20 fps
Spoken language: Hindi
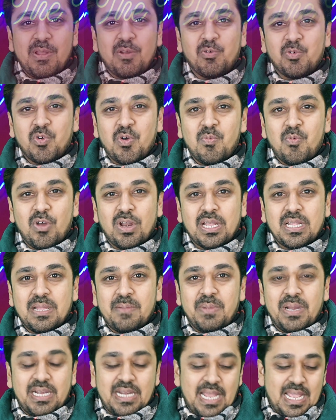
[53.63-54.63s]
हैं मैंने उनको बोला
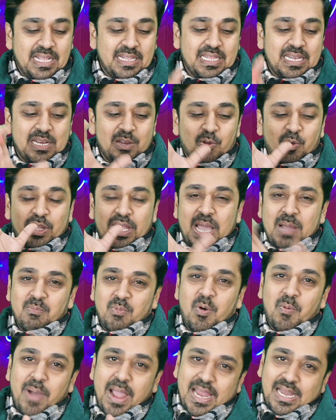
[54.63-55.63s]
था बेटा एक दिन लोग यहाँ
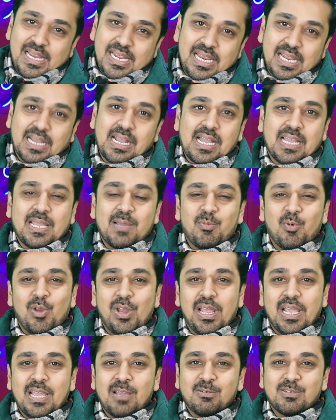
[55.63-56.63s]
मोबाइल ही लगा के
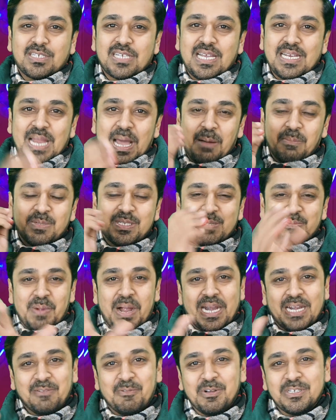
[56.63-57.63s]
बोलेंगे उसका नाम
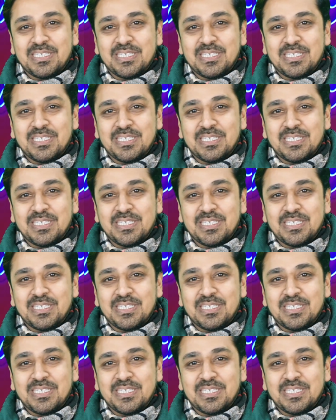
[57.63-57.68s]
स्मार्ट